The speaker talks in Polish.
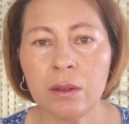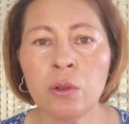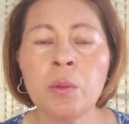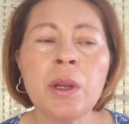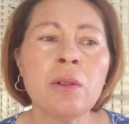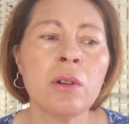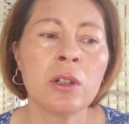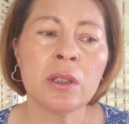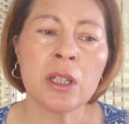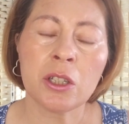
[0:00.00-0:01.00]
y, lubię ją
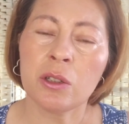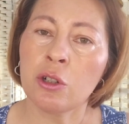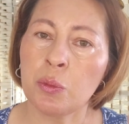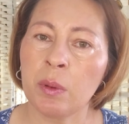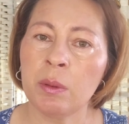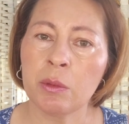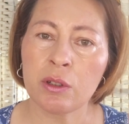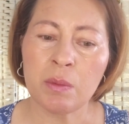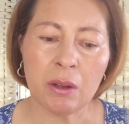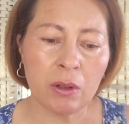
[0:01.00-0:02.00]
oglądać, dlatego że pomimo
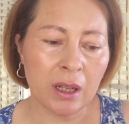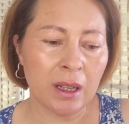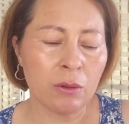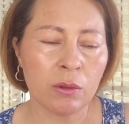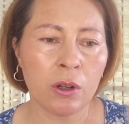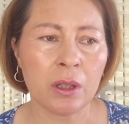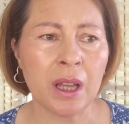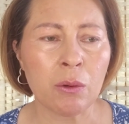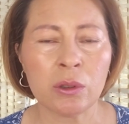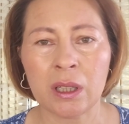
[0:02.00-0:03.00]
rozmiaru kanalu,
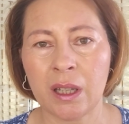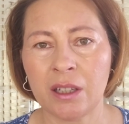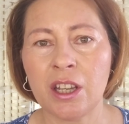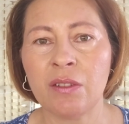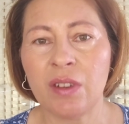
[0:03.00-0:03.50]
kanału ona tak nie